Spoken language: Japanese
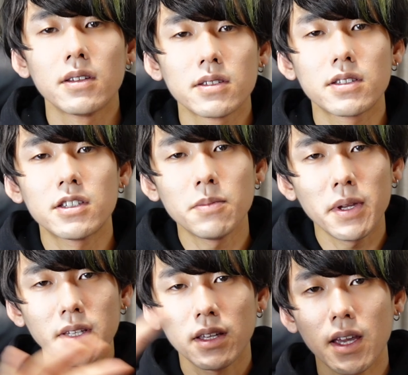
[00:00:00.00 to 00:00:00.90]

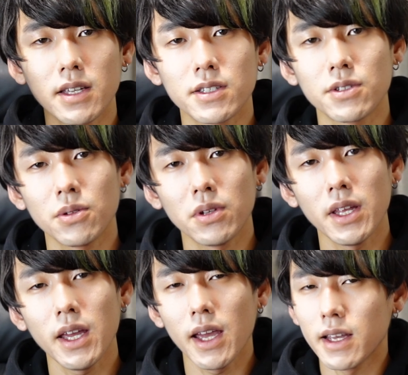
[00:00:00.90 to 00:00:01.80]
全て幻想
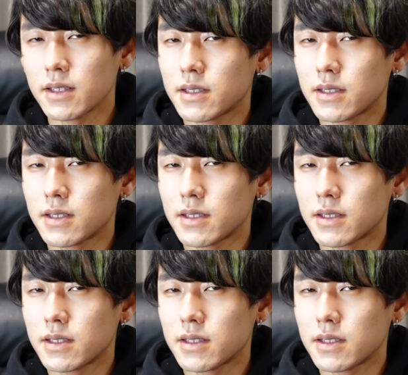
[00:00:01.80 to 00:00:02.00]
で、